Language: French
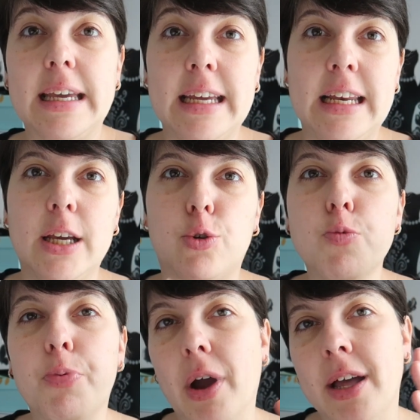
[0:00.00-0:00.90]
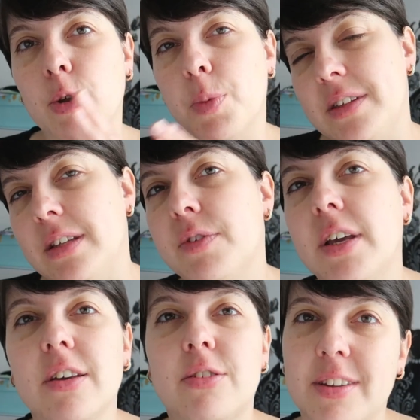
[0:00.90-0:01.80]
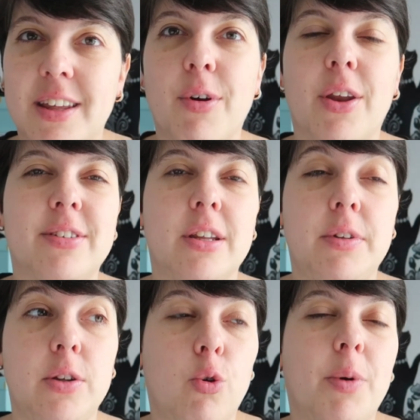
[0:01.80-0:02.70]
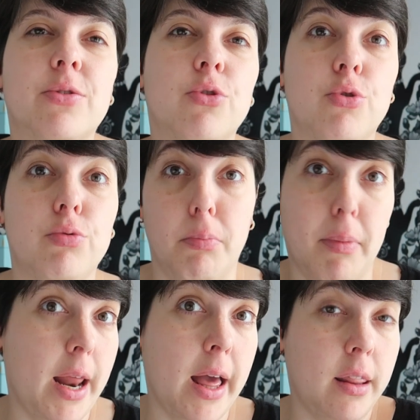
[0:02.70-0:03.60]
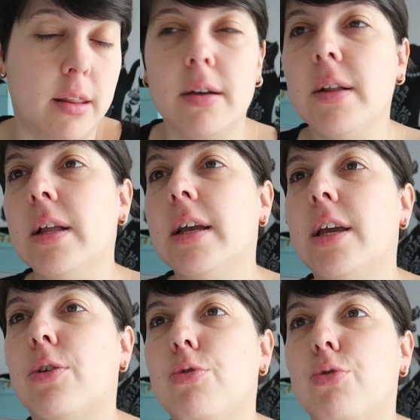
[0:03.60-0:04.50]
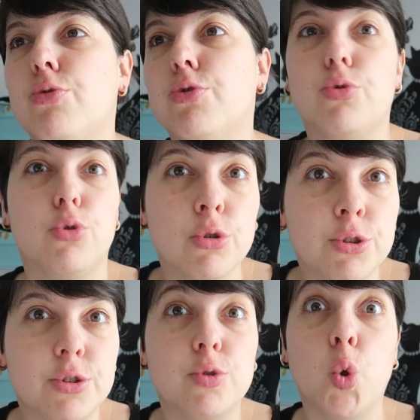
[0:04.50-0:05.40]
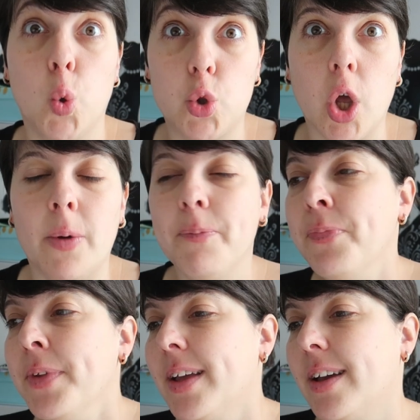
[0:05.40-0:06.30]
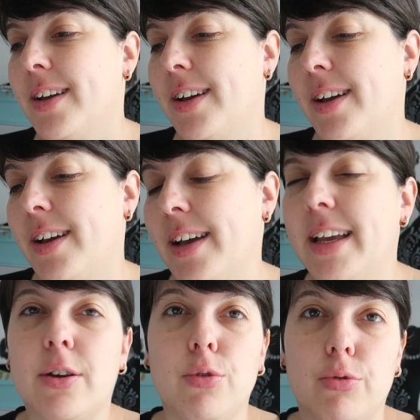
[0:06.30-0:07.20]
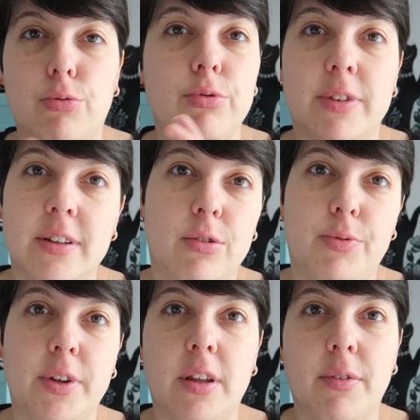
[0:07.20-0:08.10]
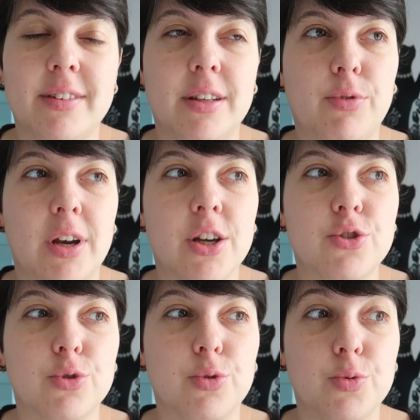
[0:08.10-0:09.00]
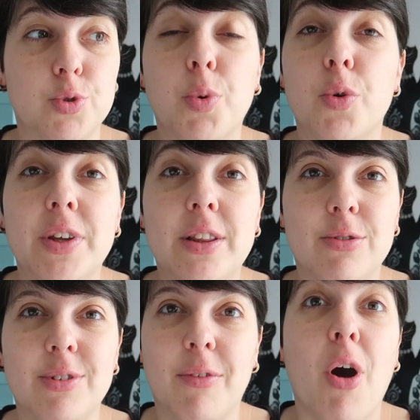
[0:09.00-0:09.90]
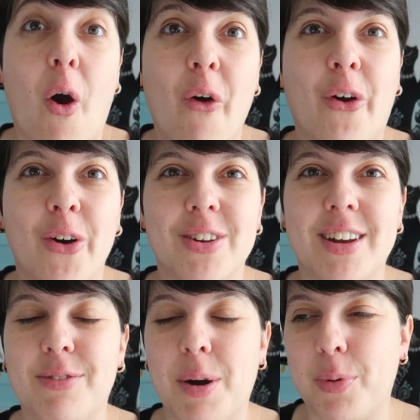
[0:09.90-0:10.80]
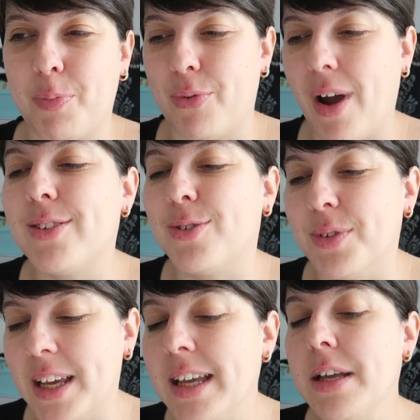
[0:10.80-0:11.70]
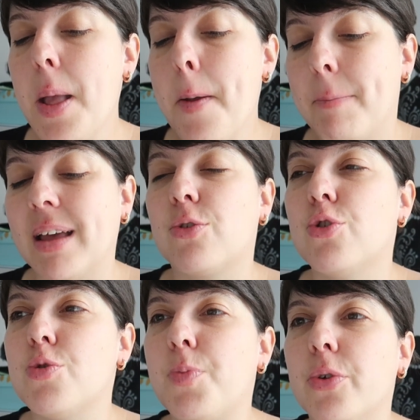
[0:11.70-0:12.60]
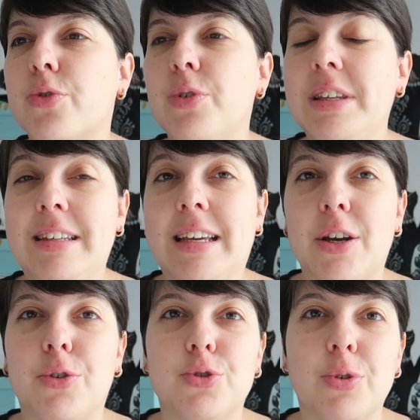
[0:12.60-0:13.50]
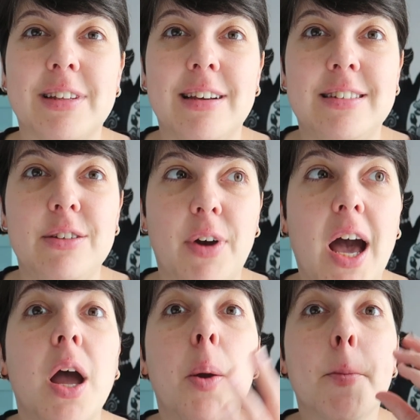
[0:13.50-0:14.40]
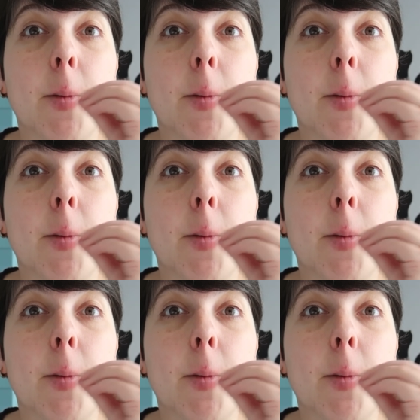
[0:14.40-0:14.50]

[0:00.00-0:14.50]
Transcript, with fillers: et les coupures intempestives qui risquent d'y avoir dans cette vidéo parce que je suis malade et que du coup je tousse tout le temps et que du coup c'est le fait d'avoir cette voix là je profite d'avoir encore de la voix pour pouvoir tourner parce que je pense que d'ici quelques jours celle-ci va